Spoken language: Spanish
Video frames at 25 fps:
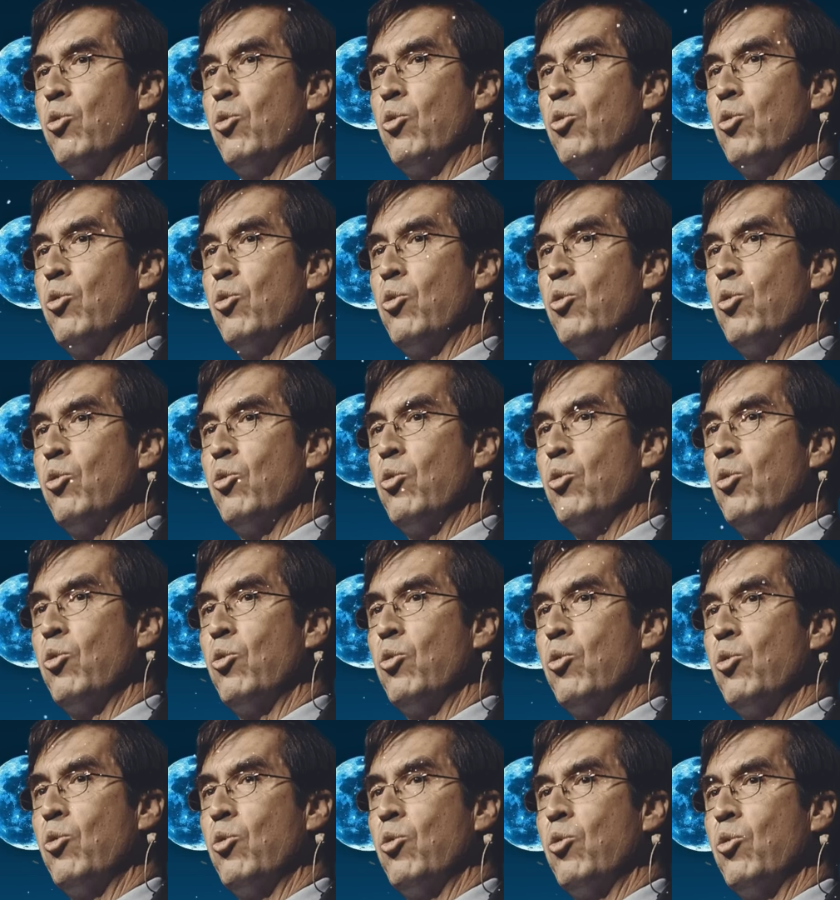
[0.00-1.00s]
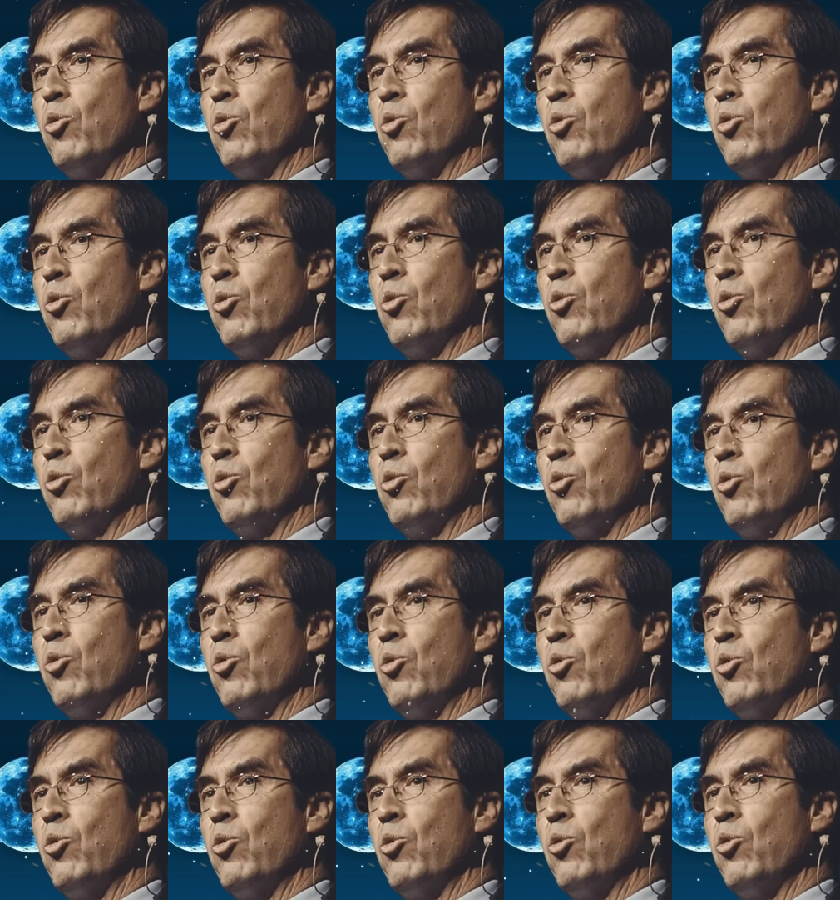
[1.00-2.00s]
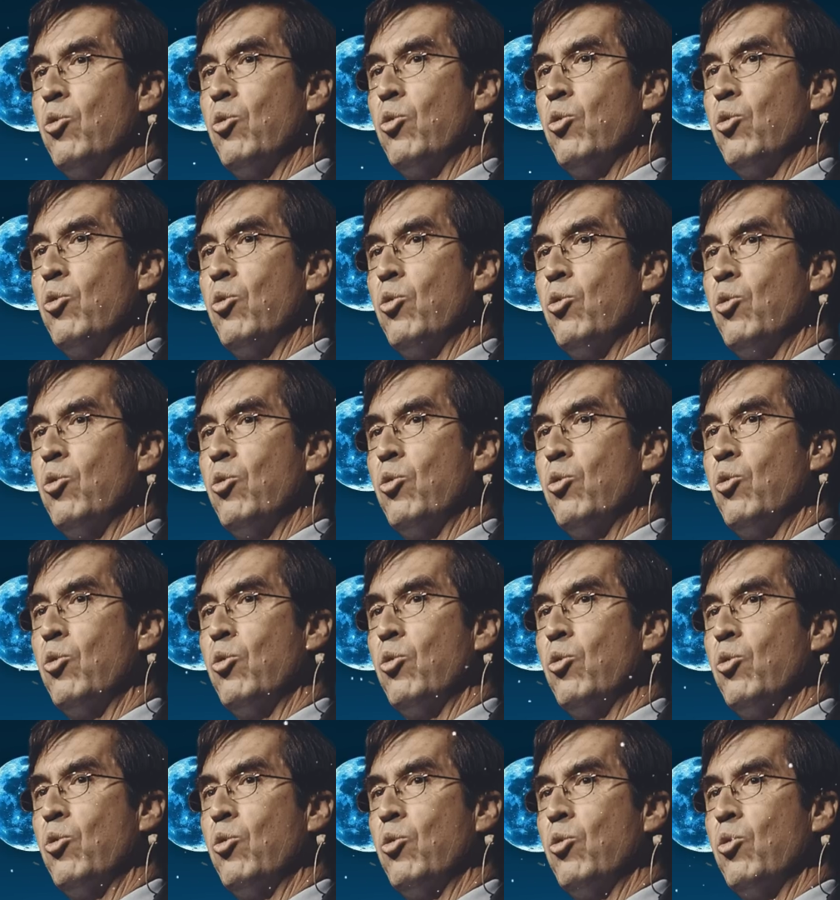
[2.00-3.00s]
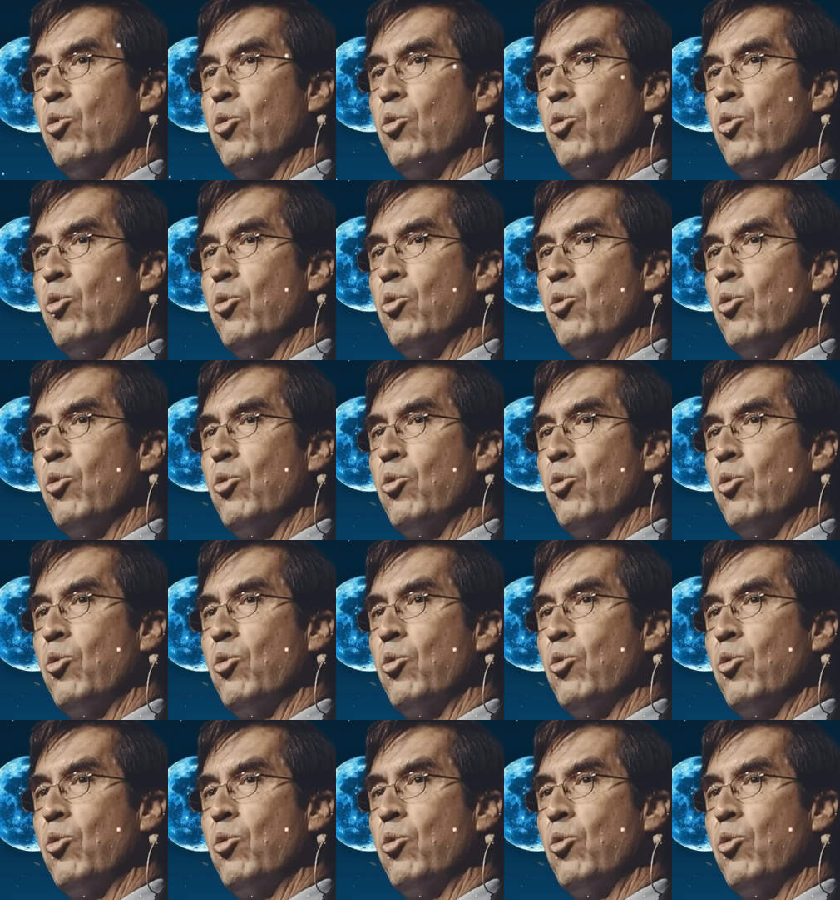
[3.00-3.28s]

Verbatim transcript: nota cosas diferentes